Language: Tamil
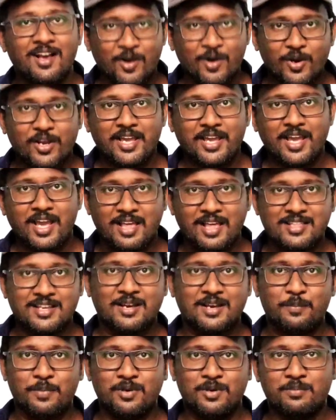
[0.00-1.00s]
ஓகே
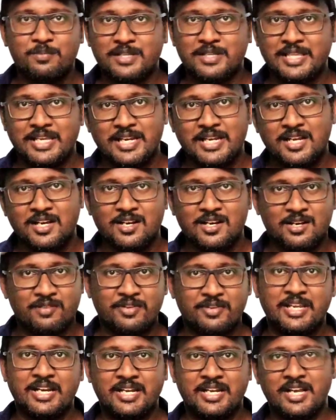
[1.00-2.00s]
அதுக்கப்புறம் பார்த்தீங்கன்னா
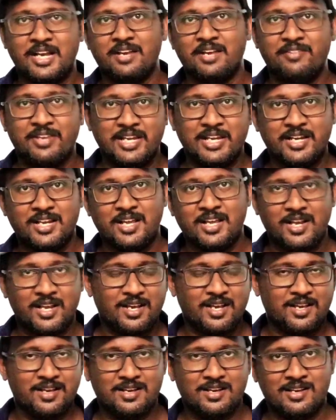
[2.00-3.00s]
விக்கெட்டாக விக்கெட்டாக
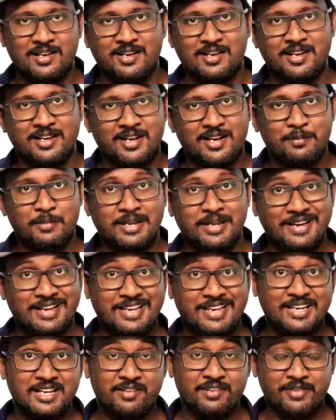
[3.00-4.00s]
நம்ம
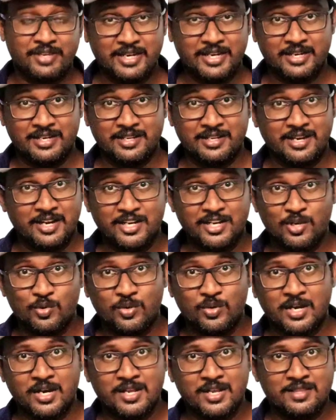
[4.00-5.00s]
ரெய்னா விக்கெட்டு ரன்
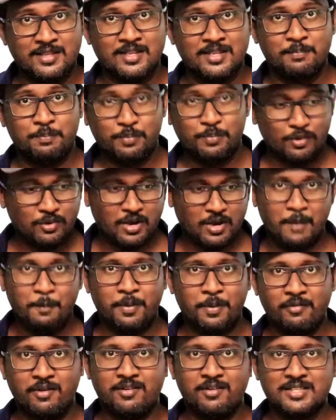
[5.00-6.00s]
அவுட் ஆனதில் இப்போது
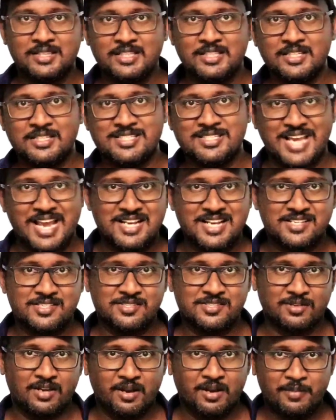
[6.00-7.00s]
அப்போவே வந்து சான்ஸ்
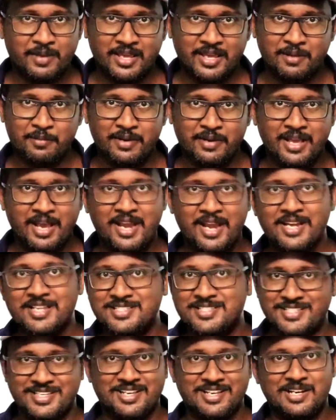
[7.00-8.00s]
அப்படியே இப்படி
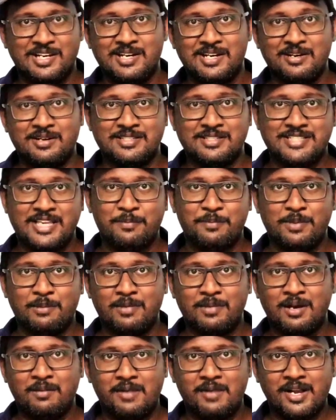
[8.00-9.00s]
ஆயிடுச்சு
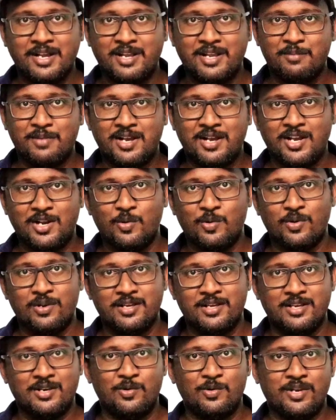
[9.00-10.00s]
ஜெயிப்போமா மாட்டோமாங்கிற
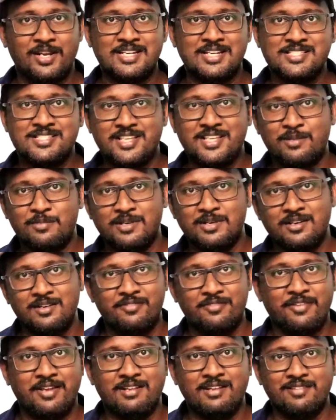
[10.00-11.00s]
ஒரு ஒரு இன்ஸ்டேபிள்
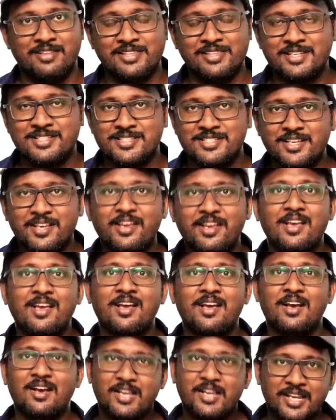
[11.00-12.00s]
ஃபீல் வந்துடுச்சு
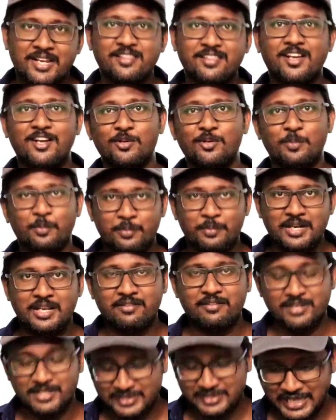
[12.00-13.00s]
இருந்தாலும்
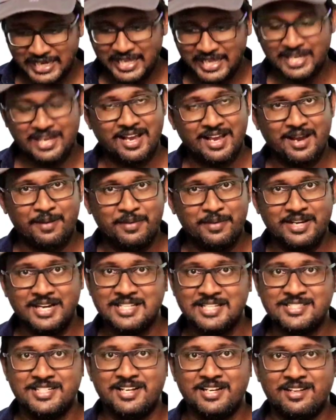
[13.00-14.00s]
பிலீவ் இன் தலை அப்படின்னு
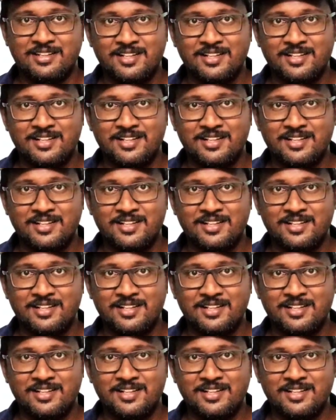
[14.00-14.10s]
நினச்சிட்டு